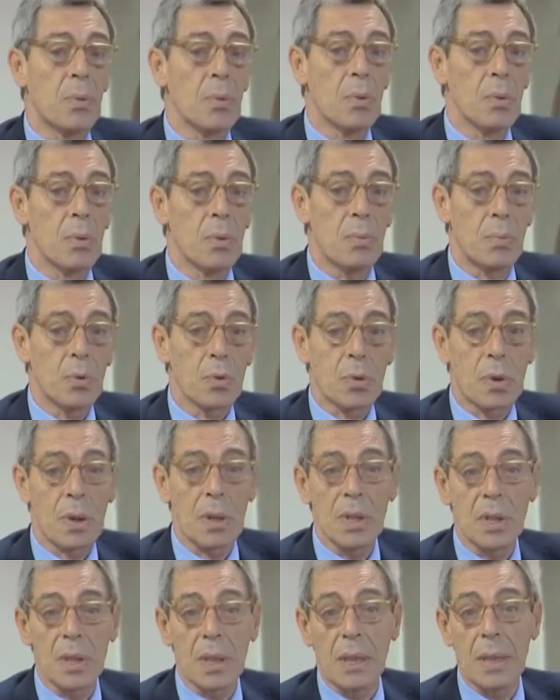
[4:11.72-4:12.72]

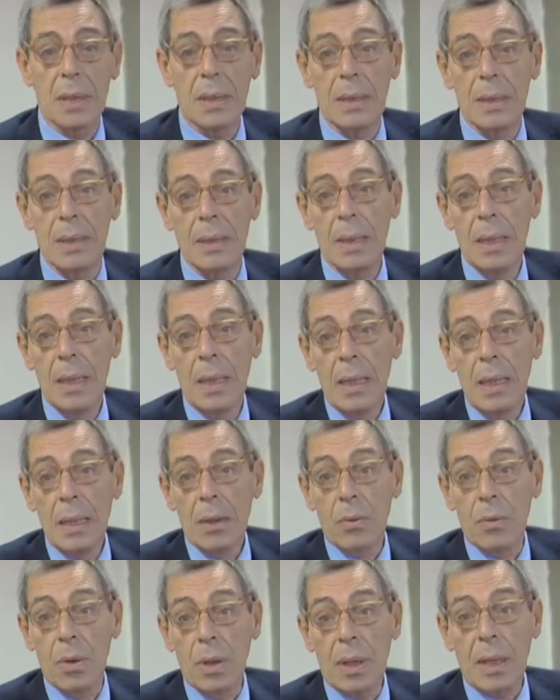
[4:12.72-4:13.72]
riconfermato presidente
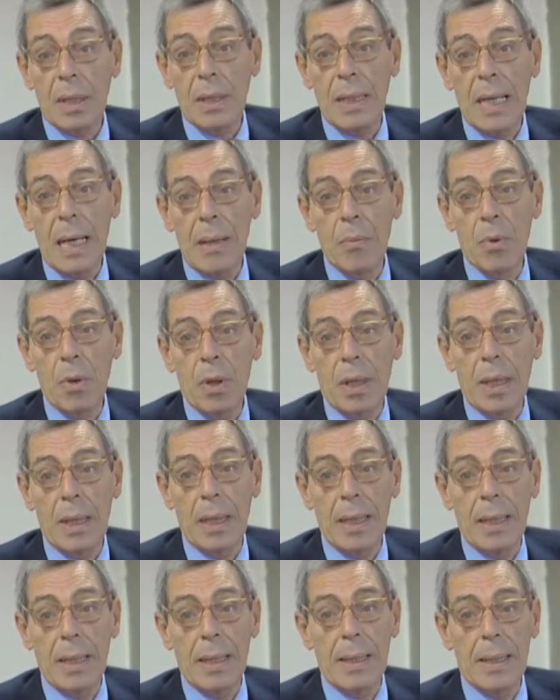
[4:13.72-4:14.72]
dell'Istituto per
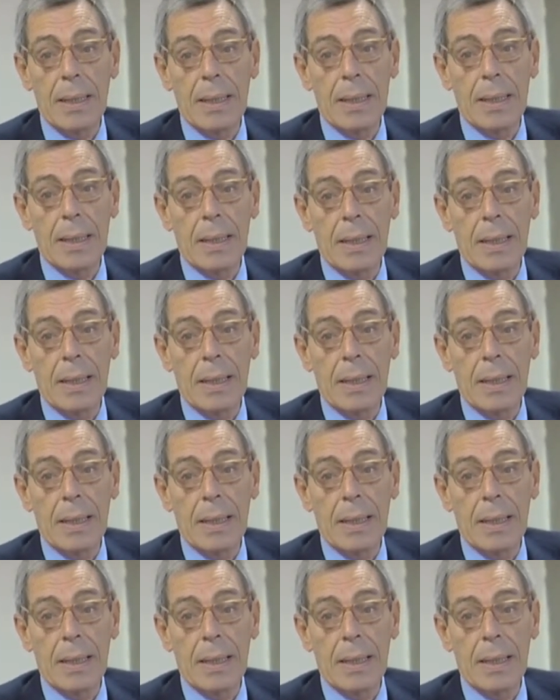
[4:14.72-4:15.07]
Anziani.